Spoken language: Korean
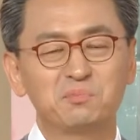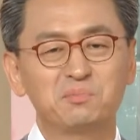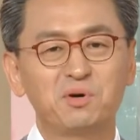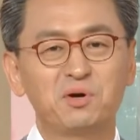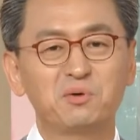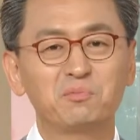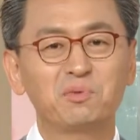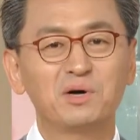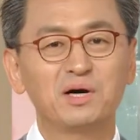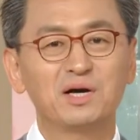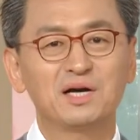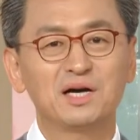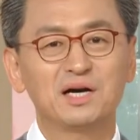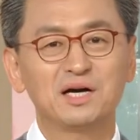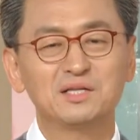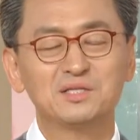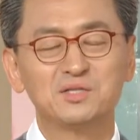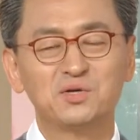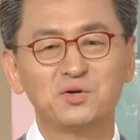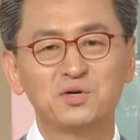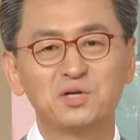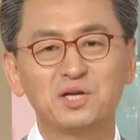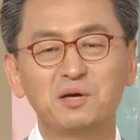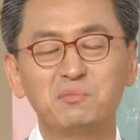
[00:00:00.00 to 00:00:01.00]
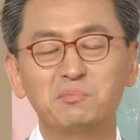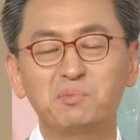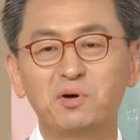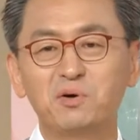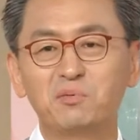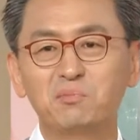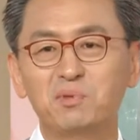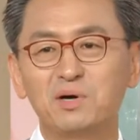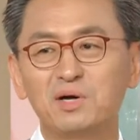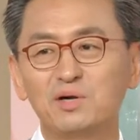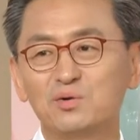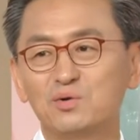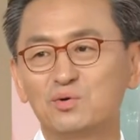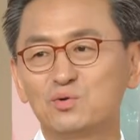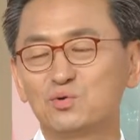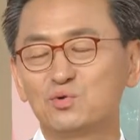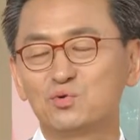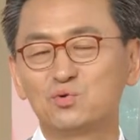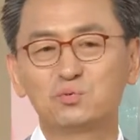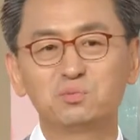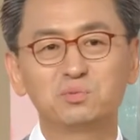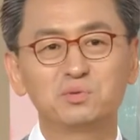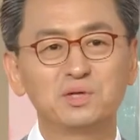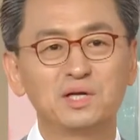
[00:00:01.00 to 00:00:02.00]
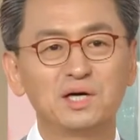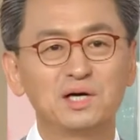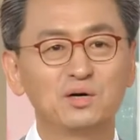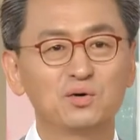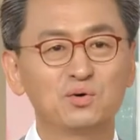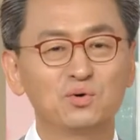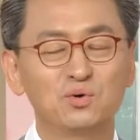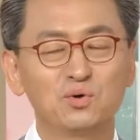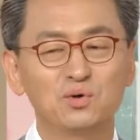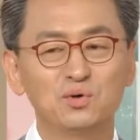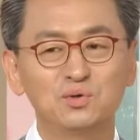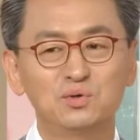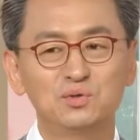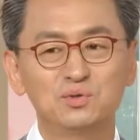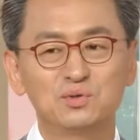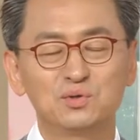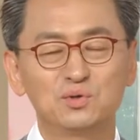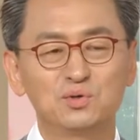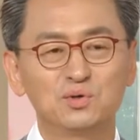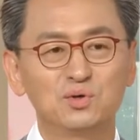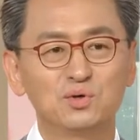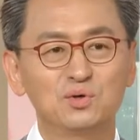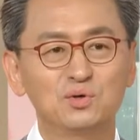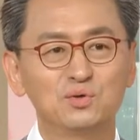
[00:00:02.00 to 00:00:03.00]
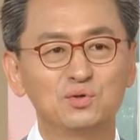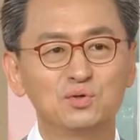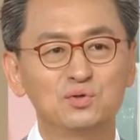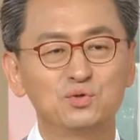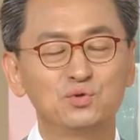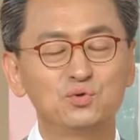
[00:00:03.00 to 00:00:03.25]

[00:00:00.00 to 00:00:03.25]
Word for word: 평발과 성인의 평발로도 구분하고 또 네.